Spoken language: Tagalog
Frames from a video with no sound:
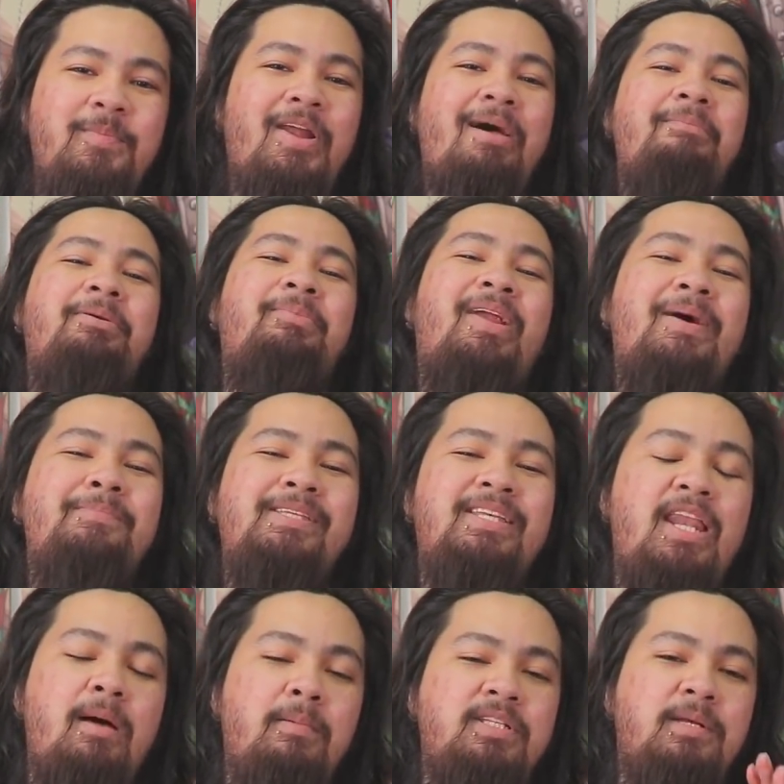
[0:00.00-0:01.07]
Maraming maraming
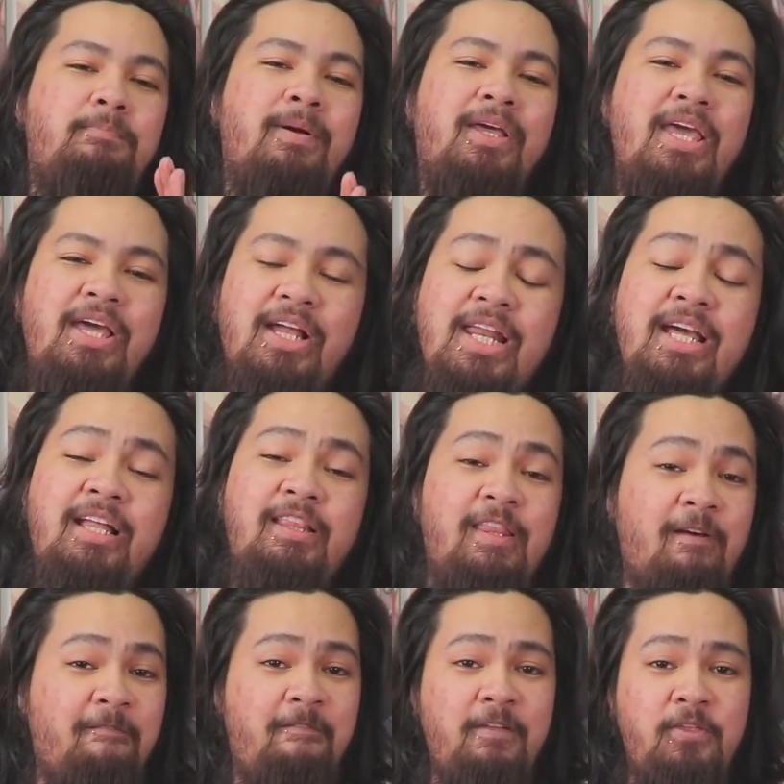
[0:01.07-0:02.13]
salamat sa pagkiklik
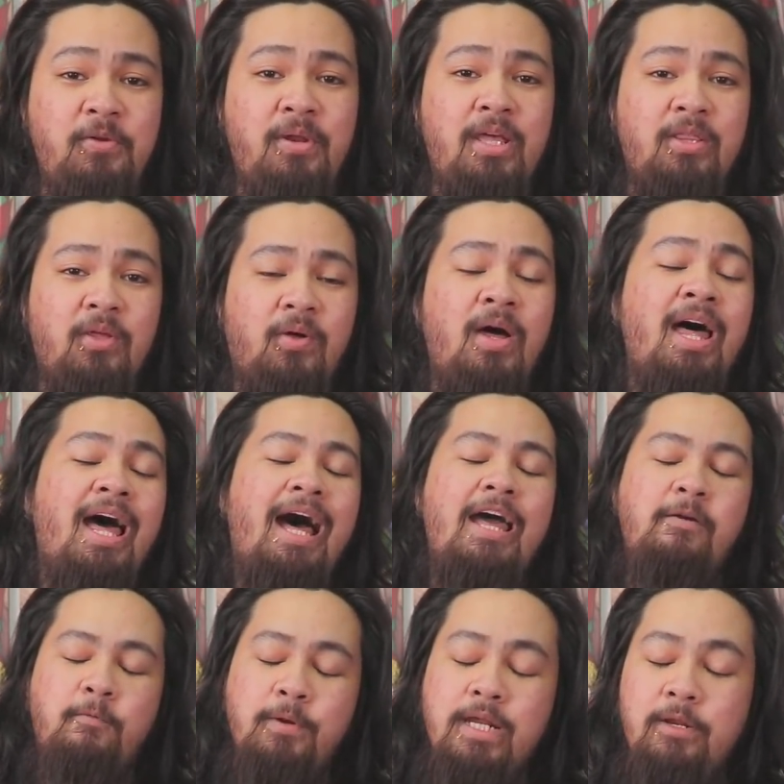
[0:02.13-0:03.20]
ng video na ito.
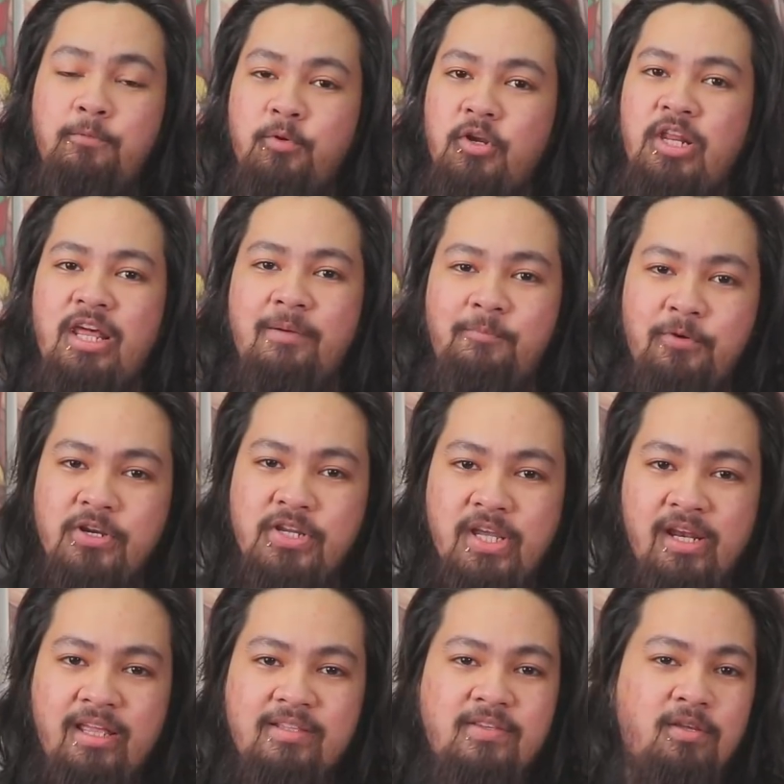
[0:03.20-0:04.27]
I really really
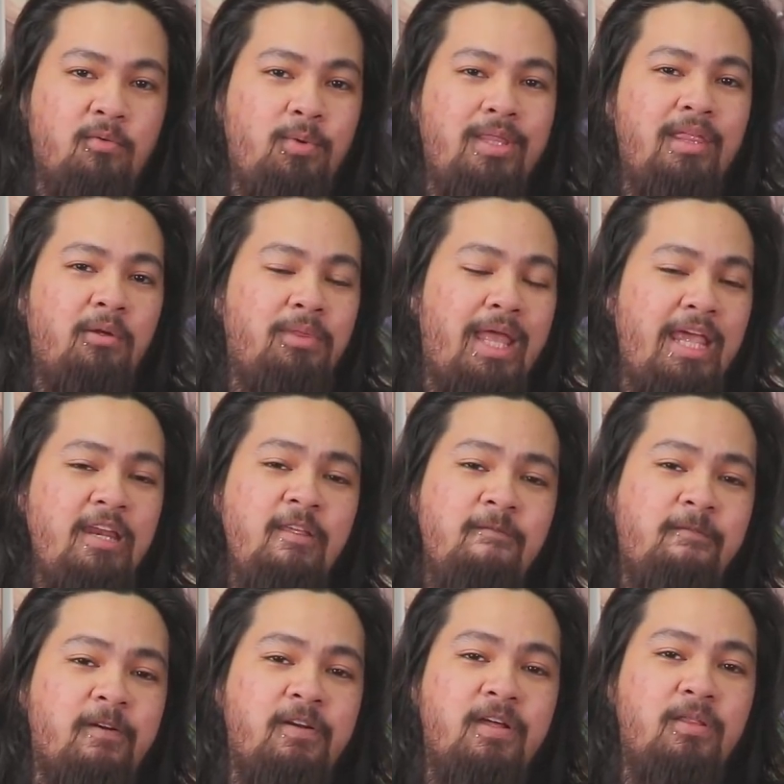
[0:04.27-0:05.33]
appreciate it. So without any
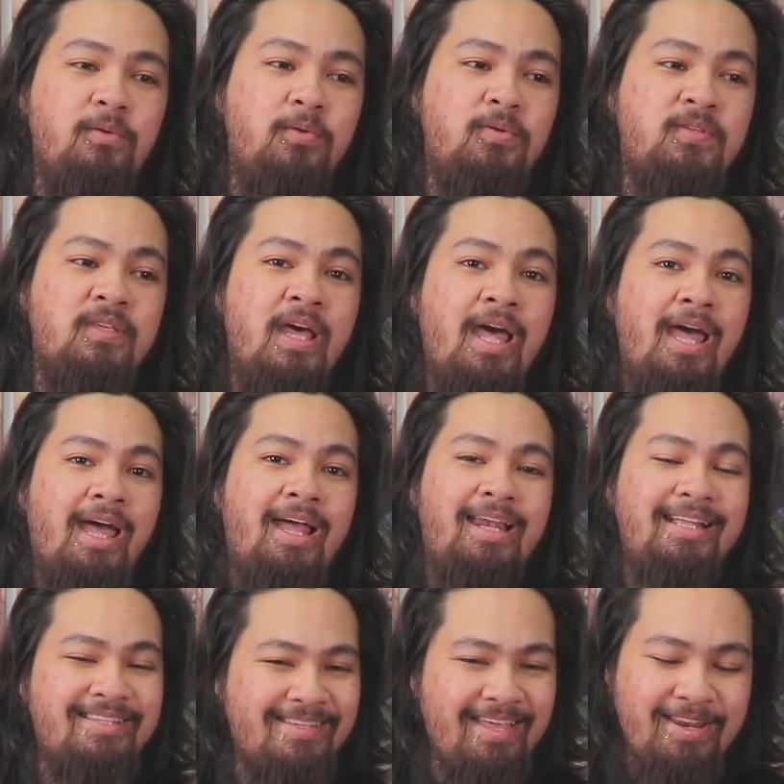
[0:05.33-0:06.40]
further ado,
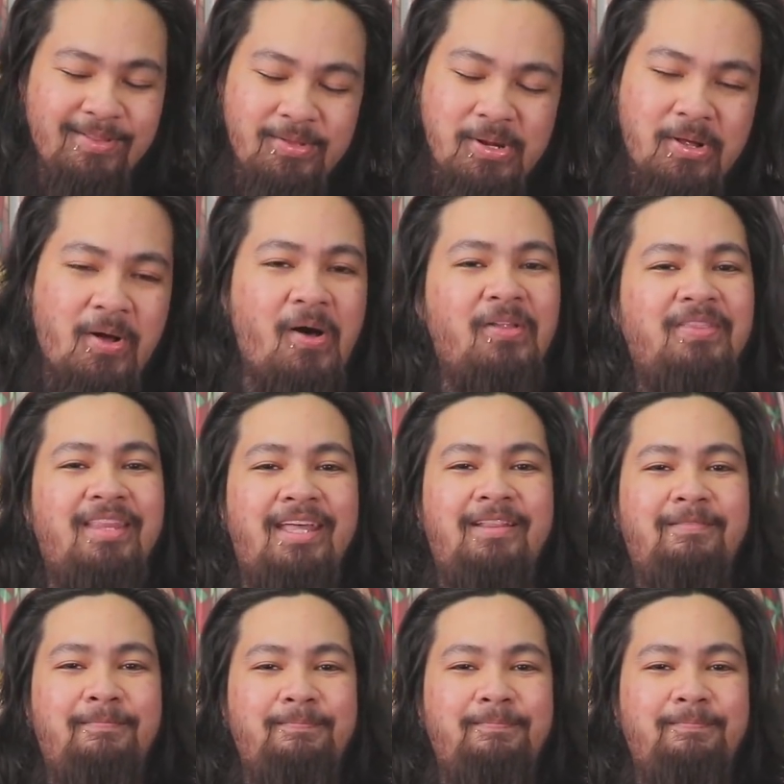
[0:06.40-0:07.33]
let's get into the content.